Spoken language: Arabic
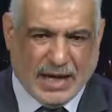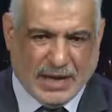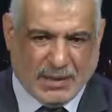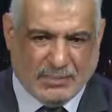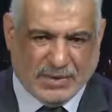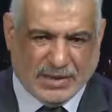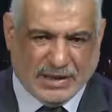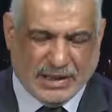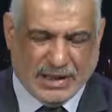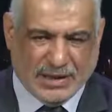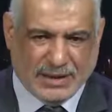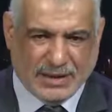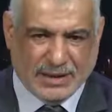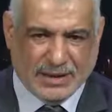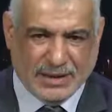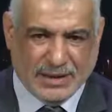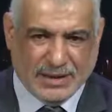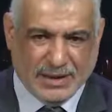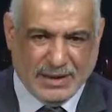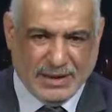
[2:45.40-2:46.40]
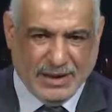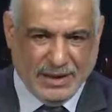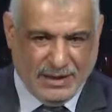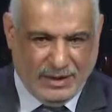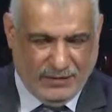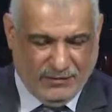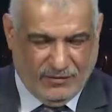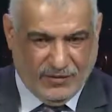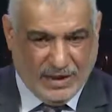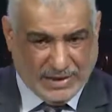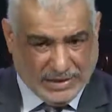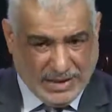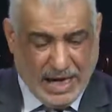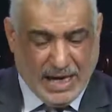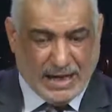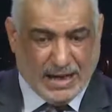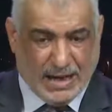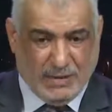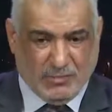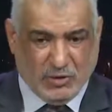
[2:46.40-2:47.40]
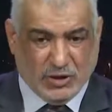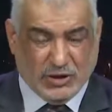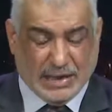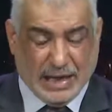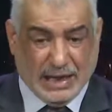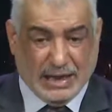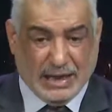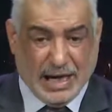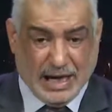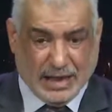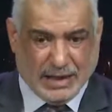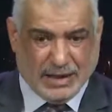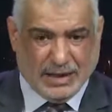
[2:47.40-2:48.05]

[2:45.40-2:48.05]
بدأ فصار له مدة لكن